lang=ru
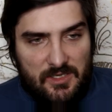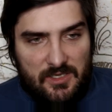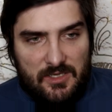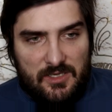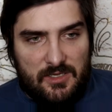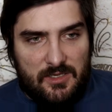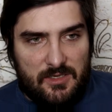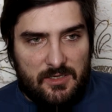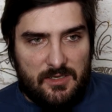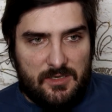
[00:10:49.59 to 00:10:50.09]

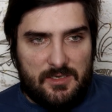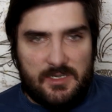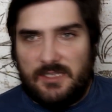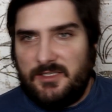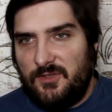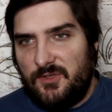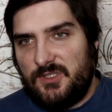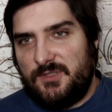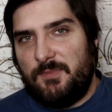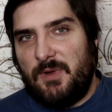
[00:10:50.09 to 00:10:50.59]
И
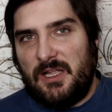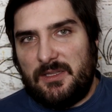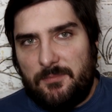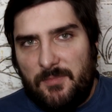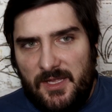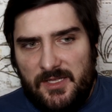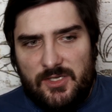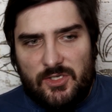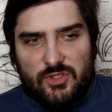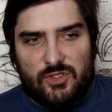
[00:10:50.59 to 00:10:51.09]
хотелось бы
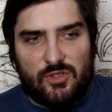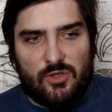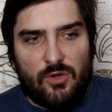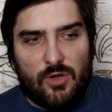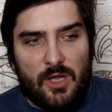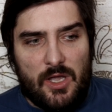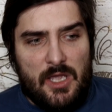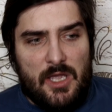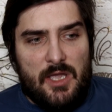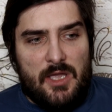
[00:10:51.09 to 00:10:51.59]
отметить,
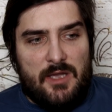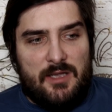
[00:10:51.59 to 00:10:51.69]
что